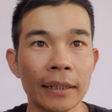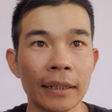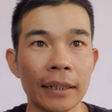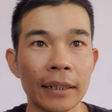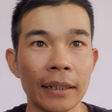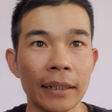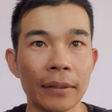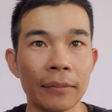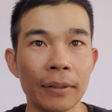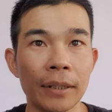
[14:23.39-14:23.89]

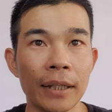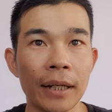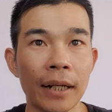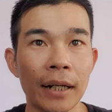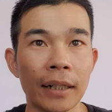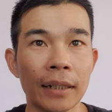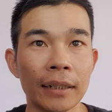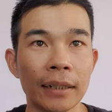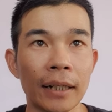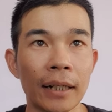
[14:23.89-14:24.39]
thì bây
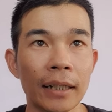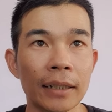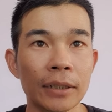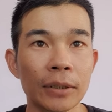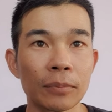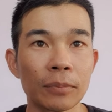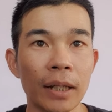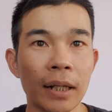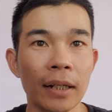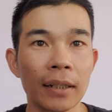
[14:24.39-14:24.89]
giờ uh,
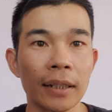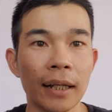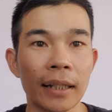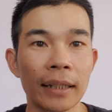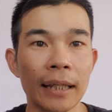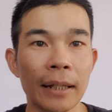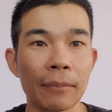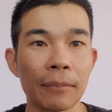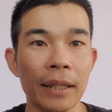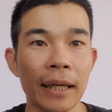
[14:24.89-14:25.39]
chúng ta có thể
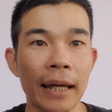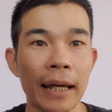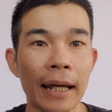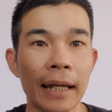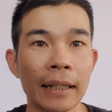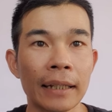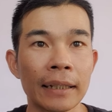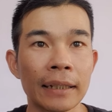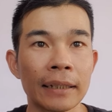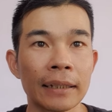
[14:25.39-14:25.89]
tham gia
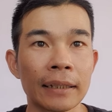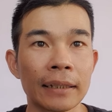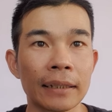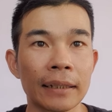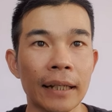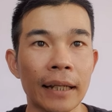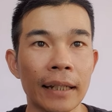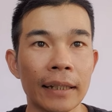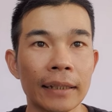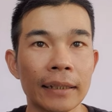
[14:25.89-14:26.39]

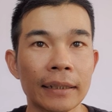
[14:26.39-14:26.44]
đây